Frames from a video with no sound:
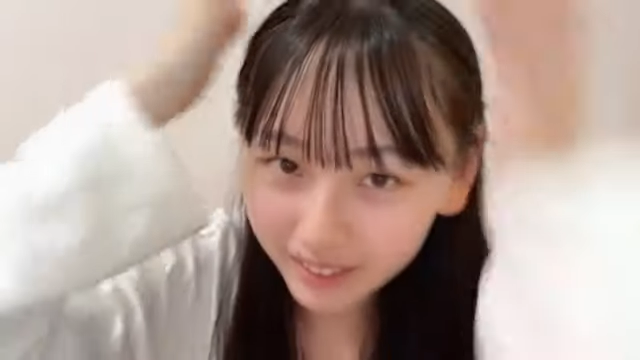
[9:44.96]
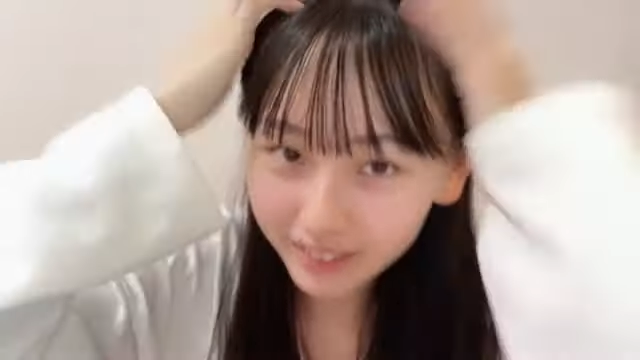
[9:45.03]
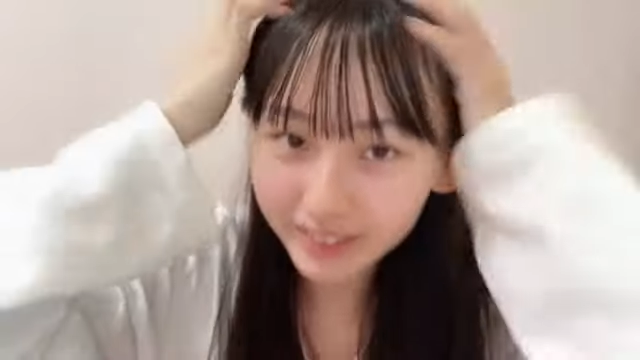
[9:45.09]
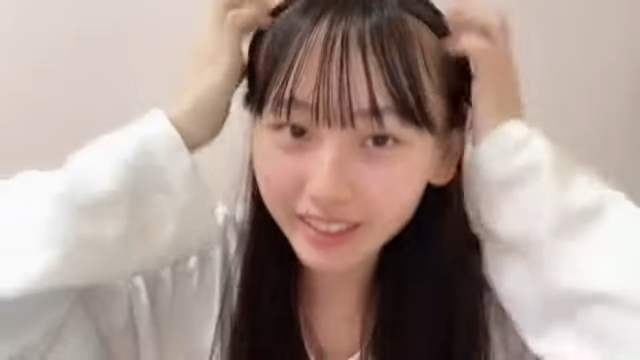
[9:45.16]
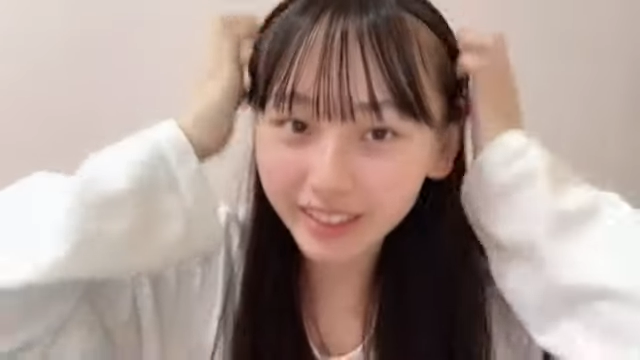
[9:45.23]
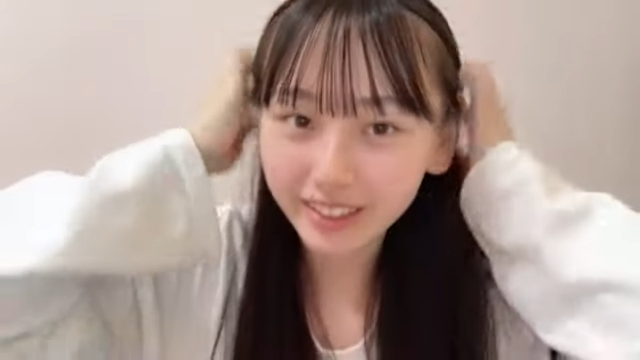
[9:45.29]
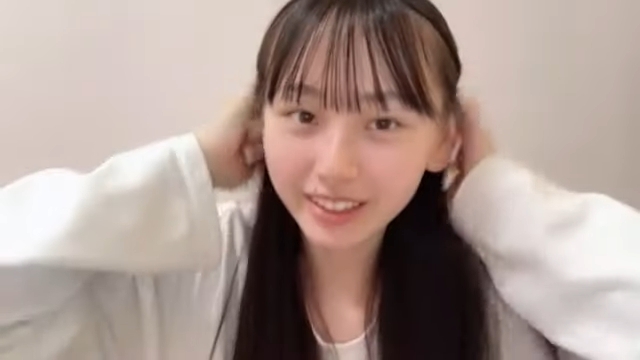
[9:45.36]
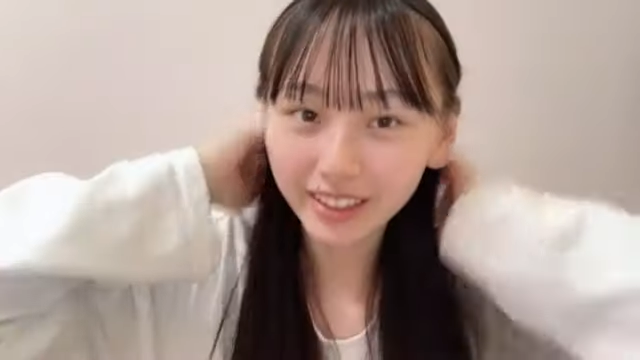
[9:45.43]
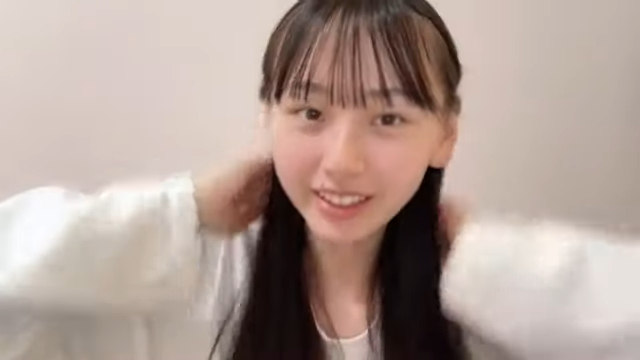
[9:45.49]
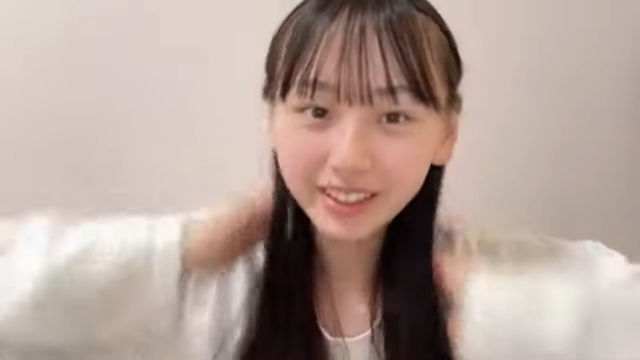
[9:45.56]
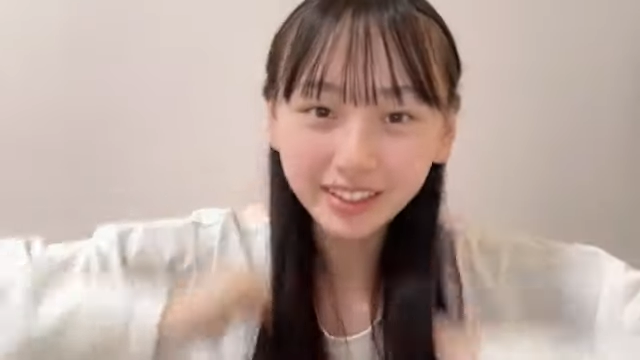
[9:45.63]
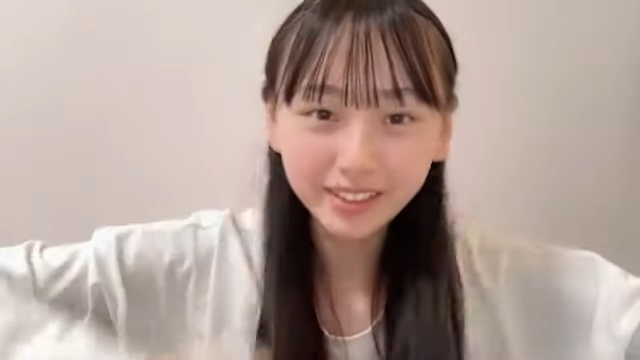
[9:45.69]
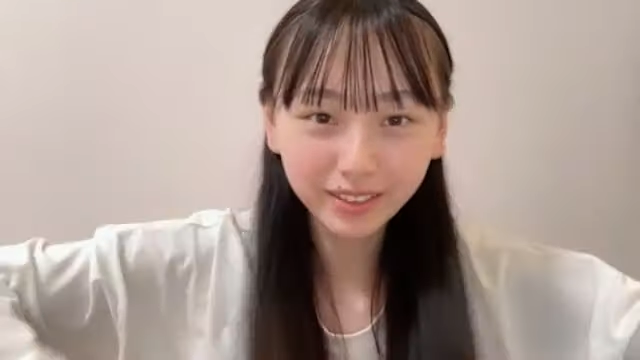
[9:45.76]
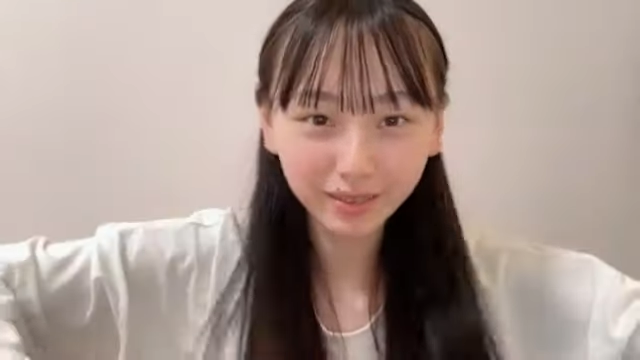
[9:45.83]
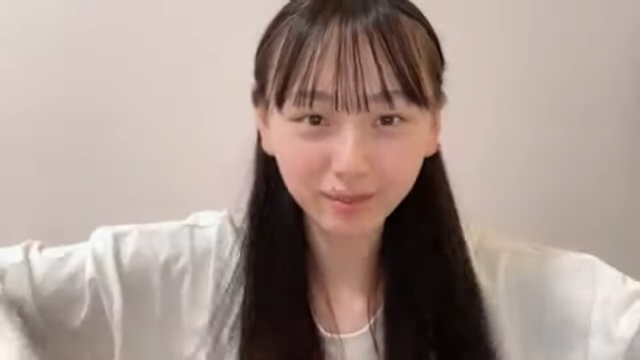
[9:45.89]
にゃんにゃん
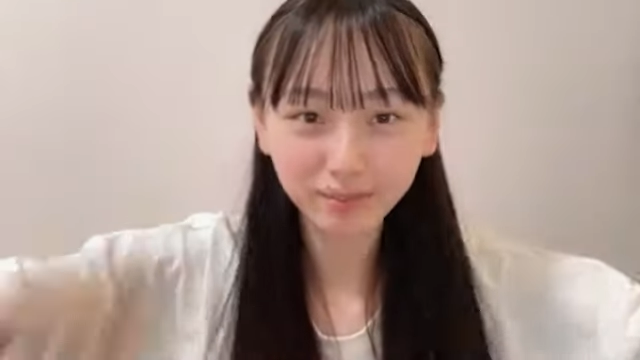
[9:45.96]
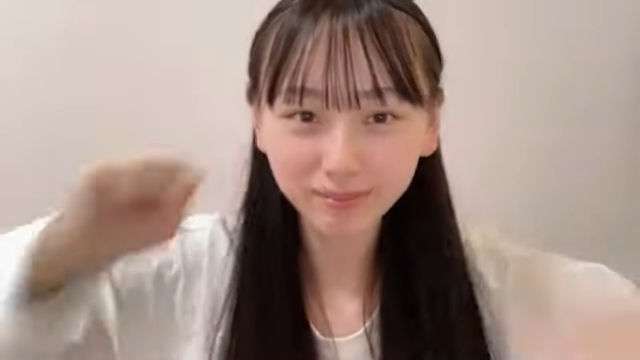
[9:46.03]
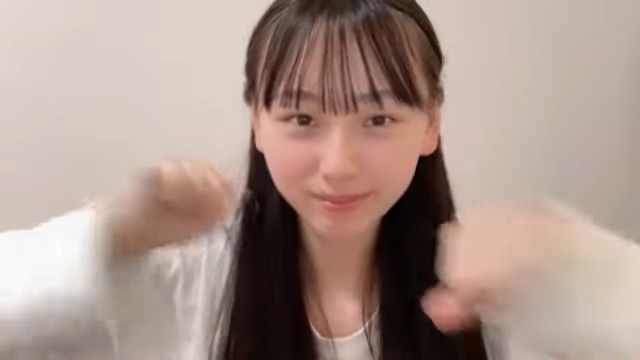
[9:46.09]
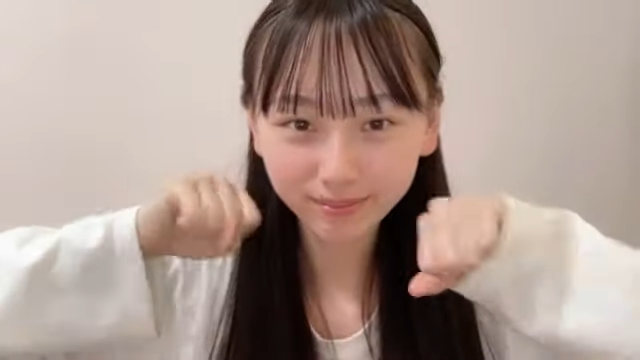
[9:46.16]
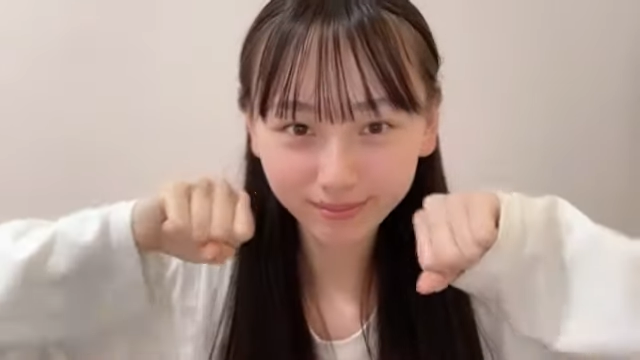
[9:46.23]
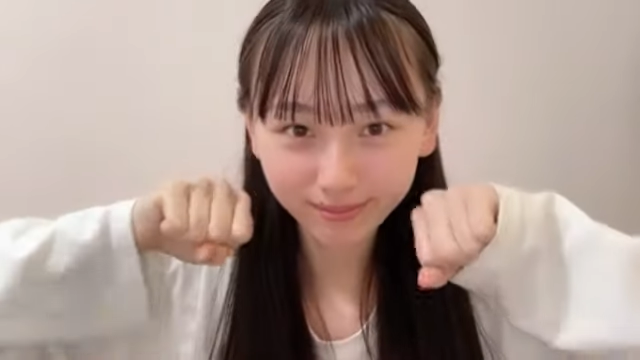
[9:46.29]
配信